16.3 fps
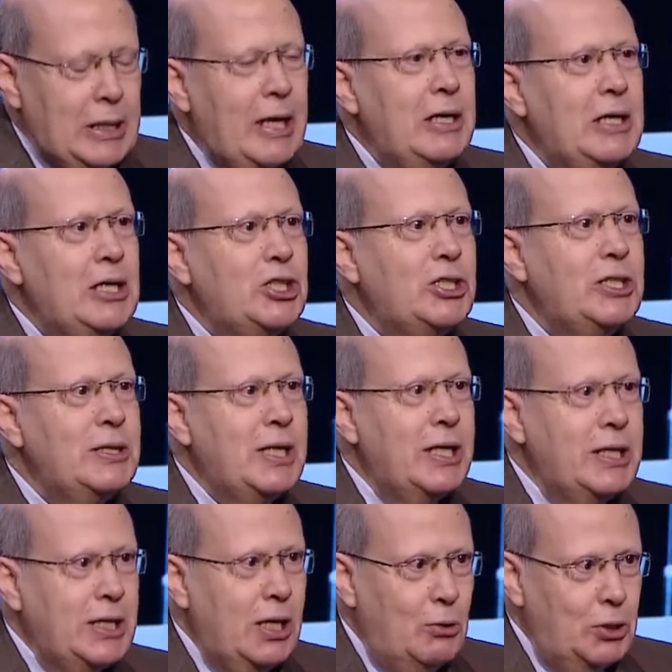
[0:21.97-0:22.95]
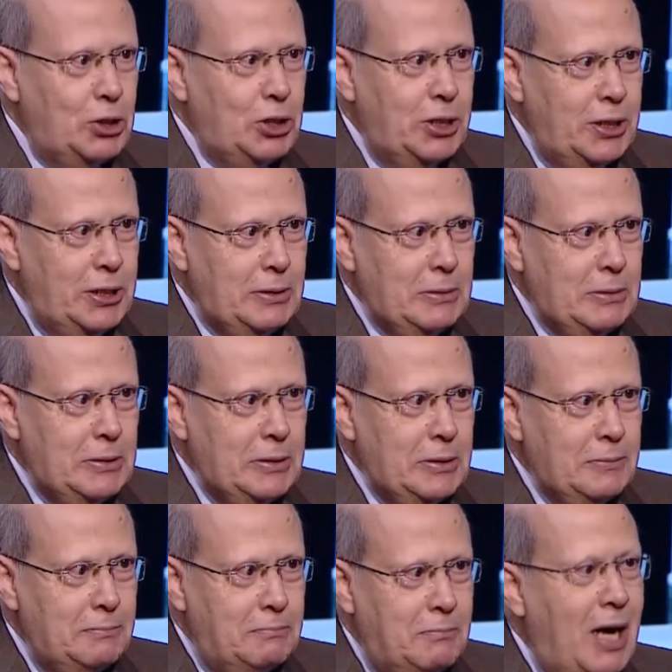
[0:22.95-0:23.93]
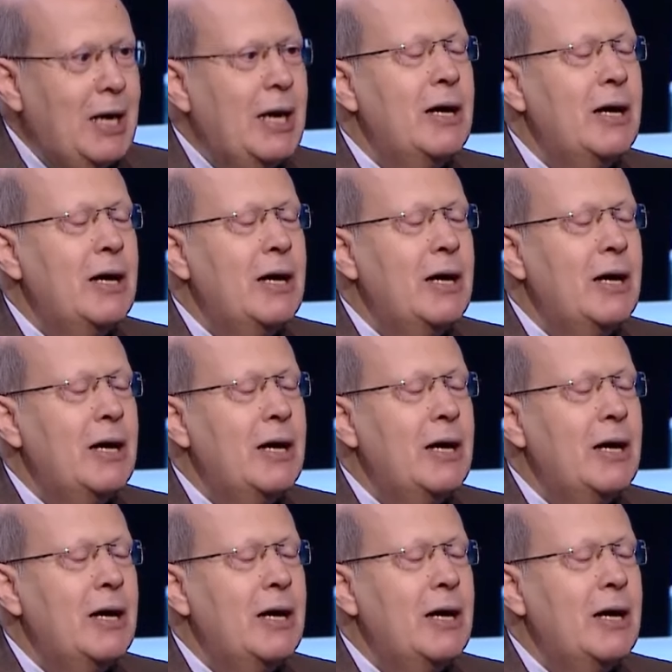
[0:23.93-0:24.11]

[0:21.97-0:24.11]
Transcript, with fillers: 2023 ما